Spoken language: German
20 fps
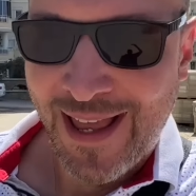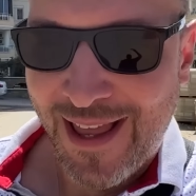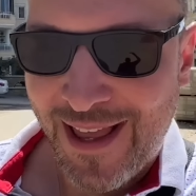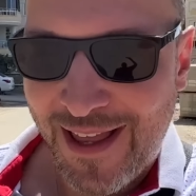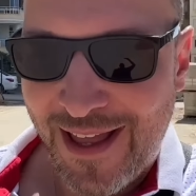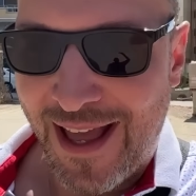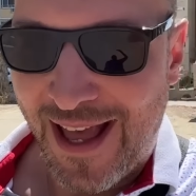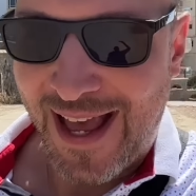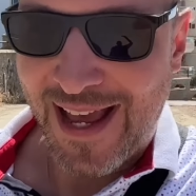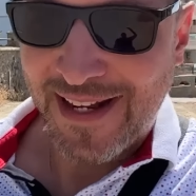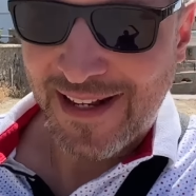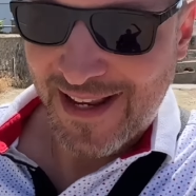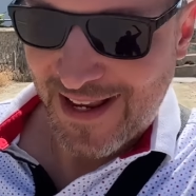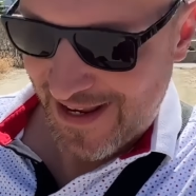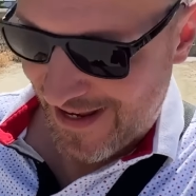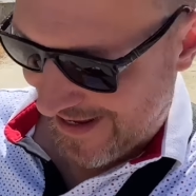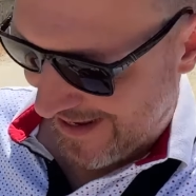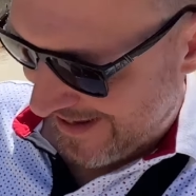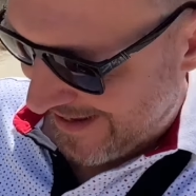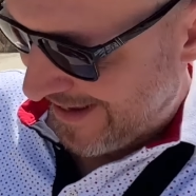ein,
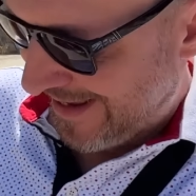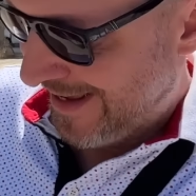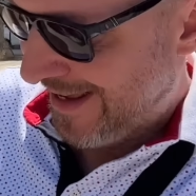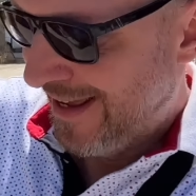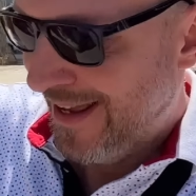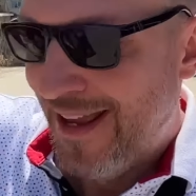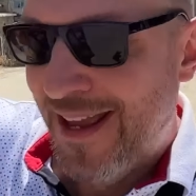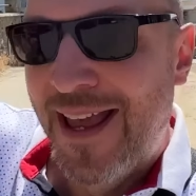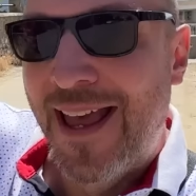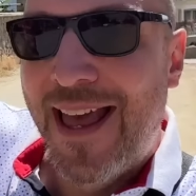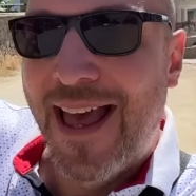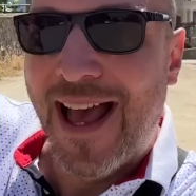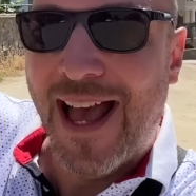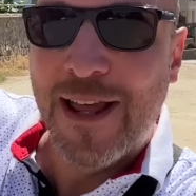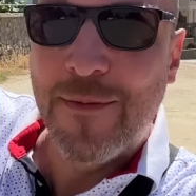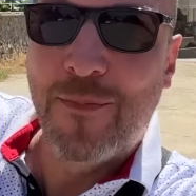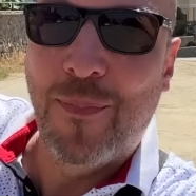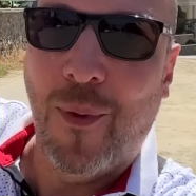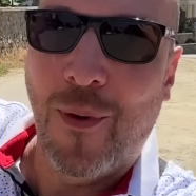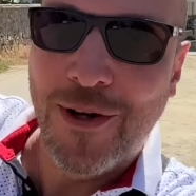ein
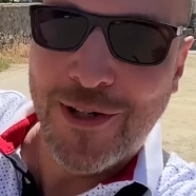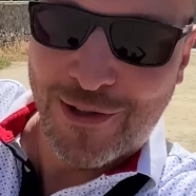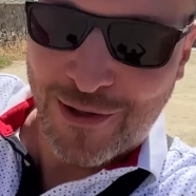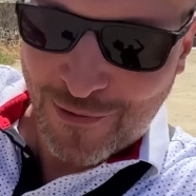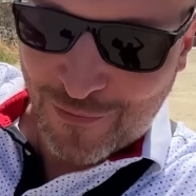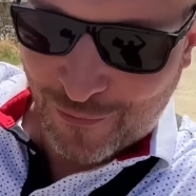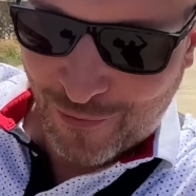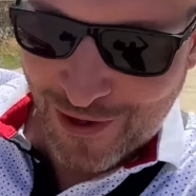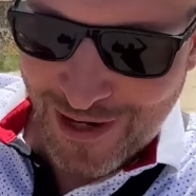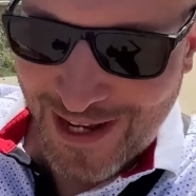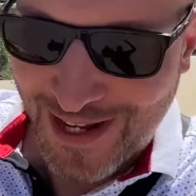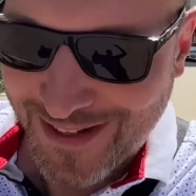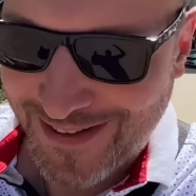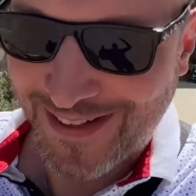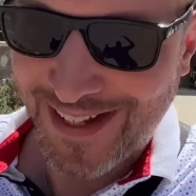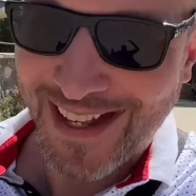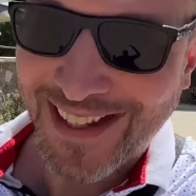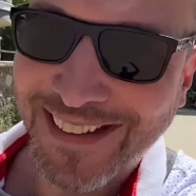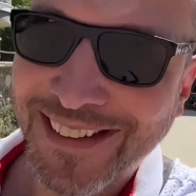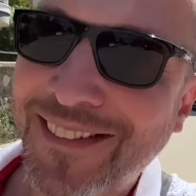Beutel voller
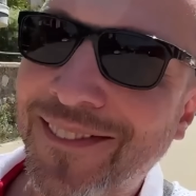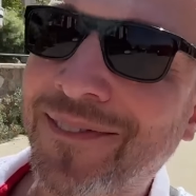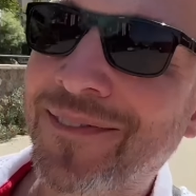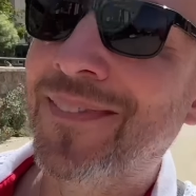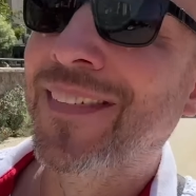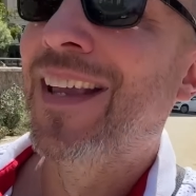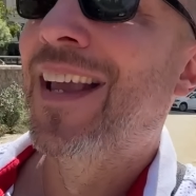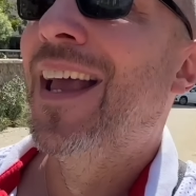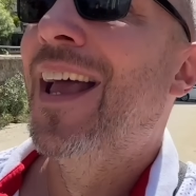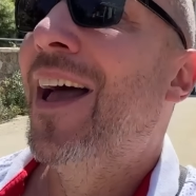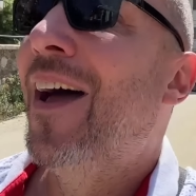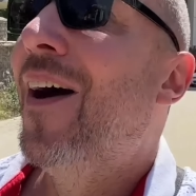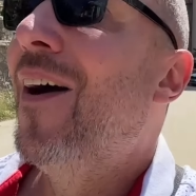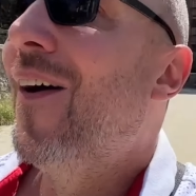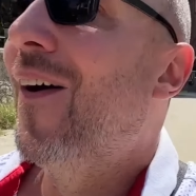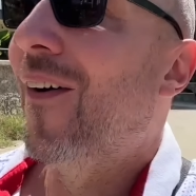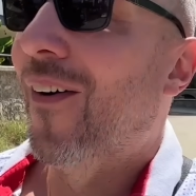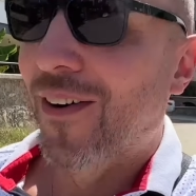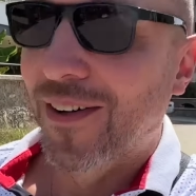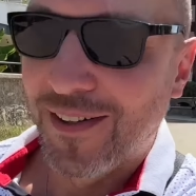Sachen
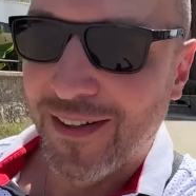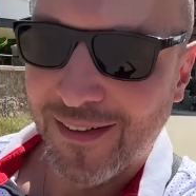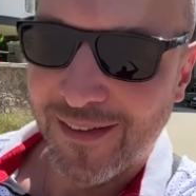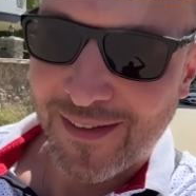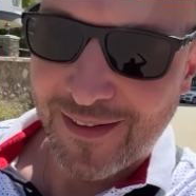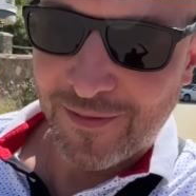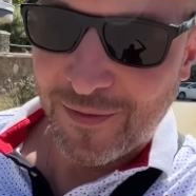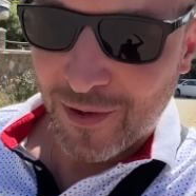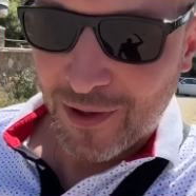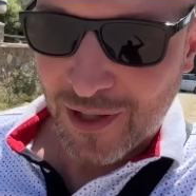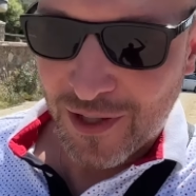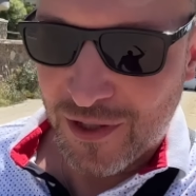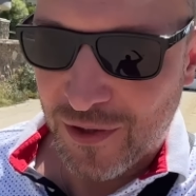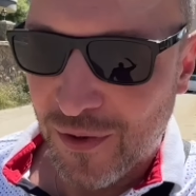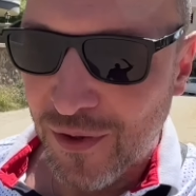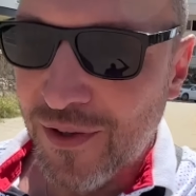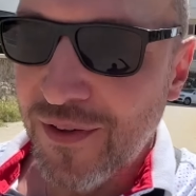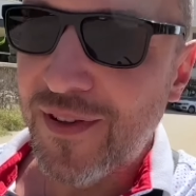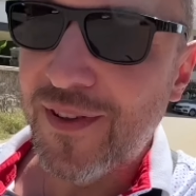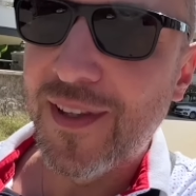und es ist wirklich
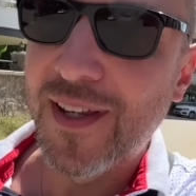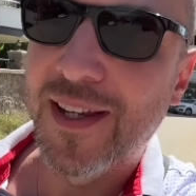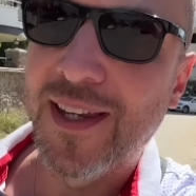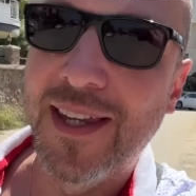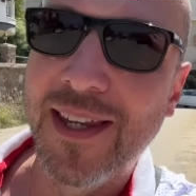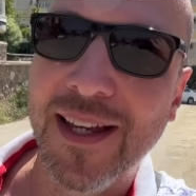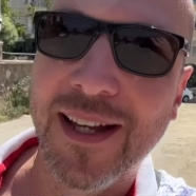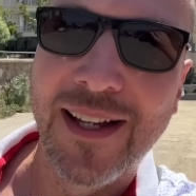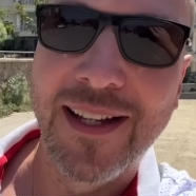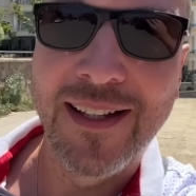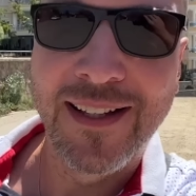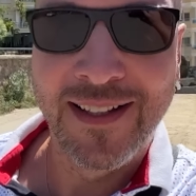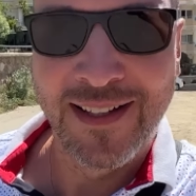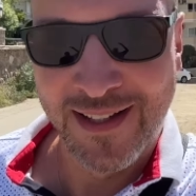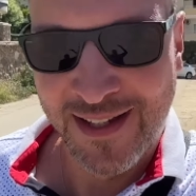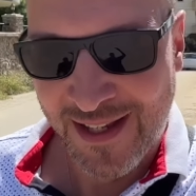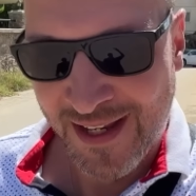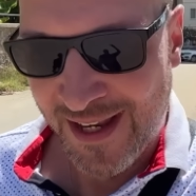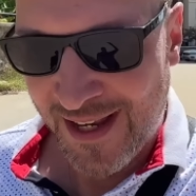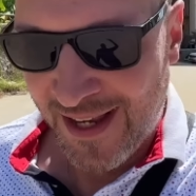günstig hier
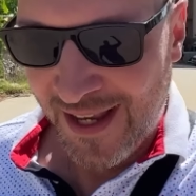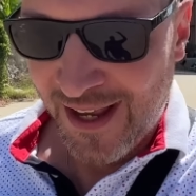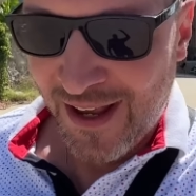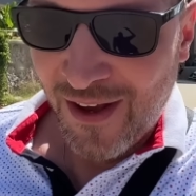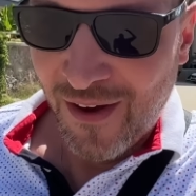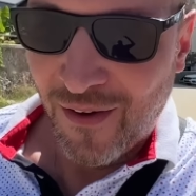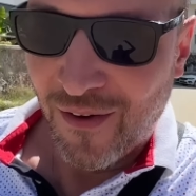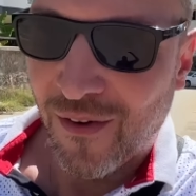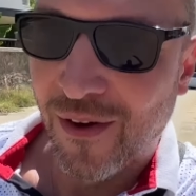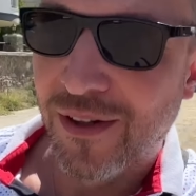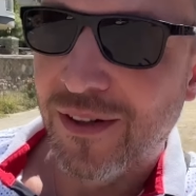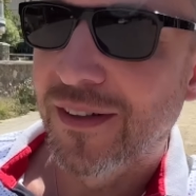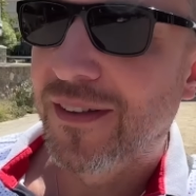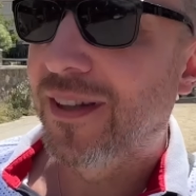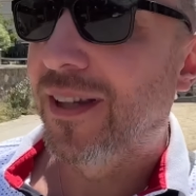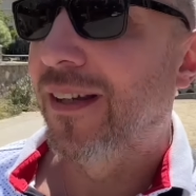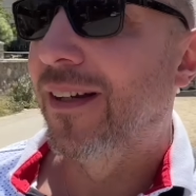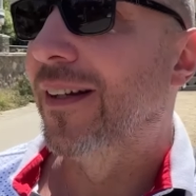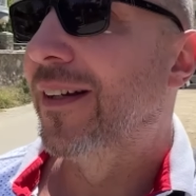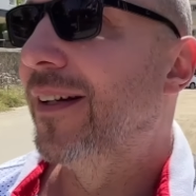und
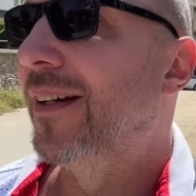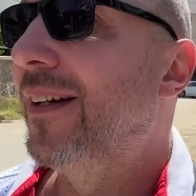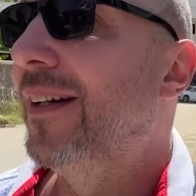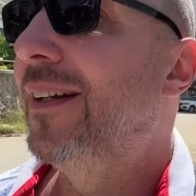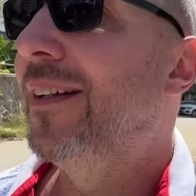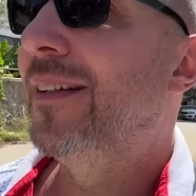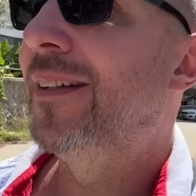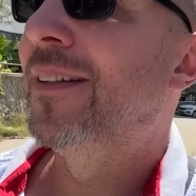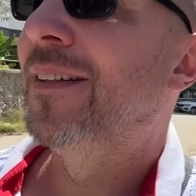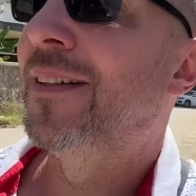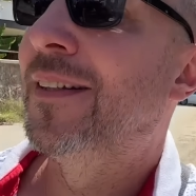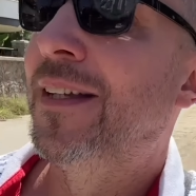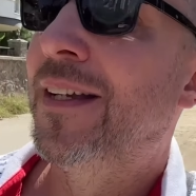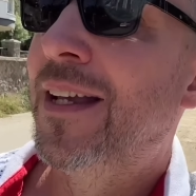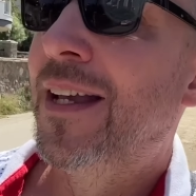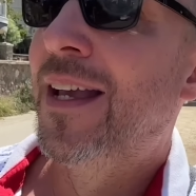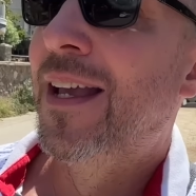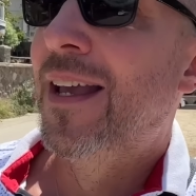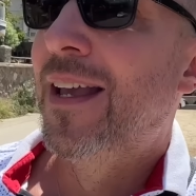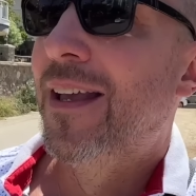äh,
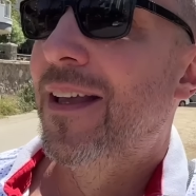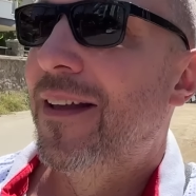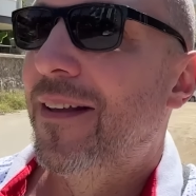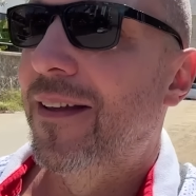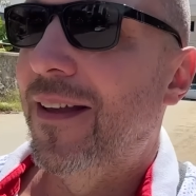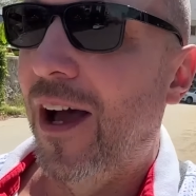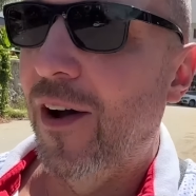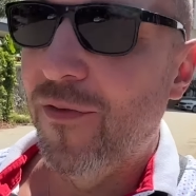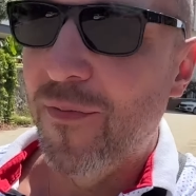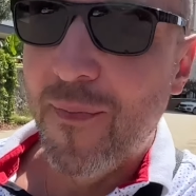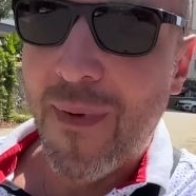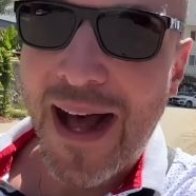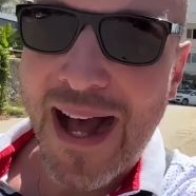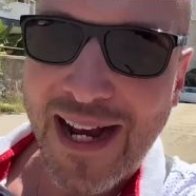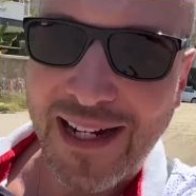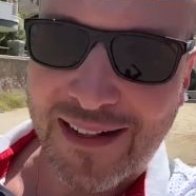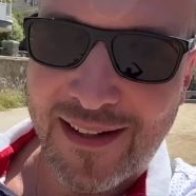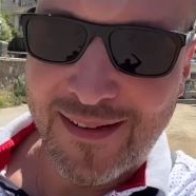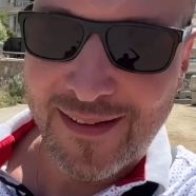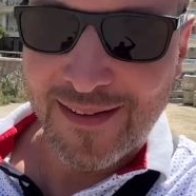auf dem Markt
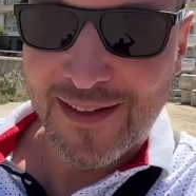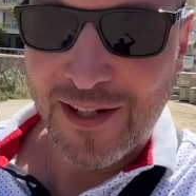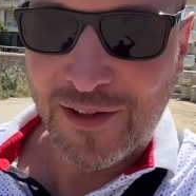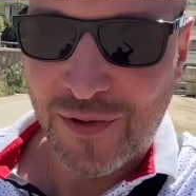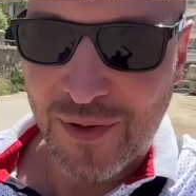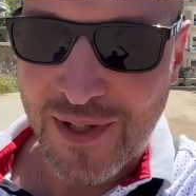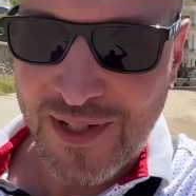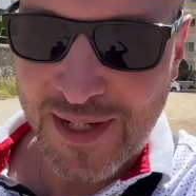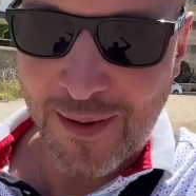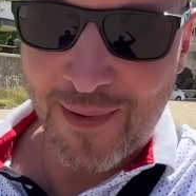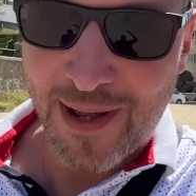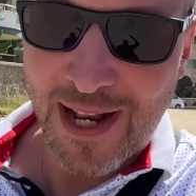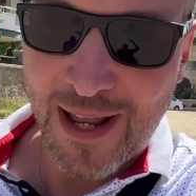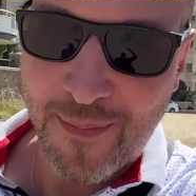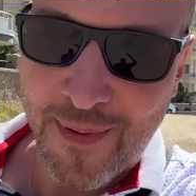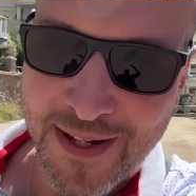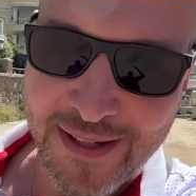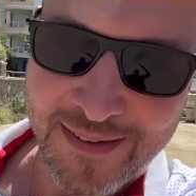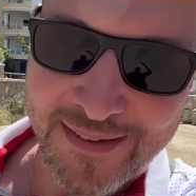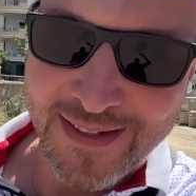ist es natürlich am
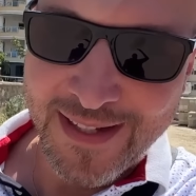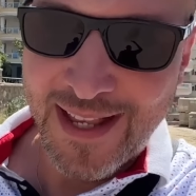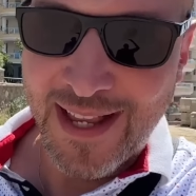allerbesten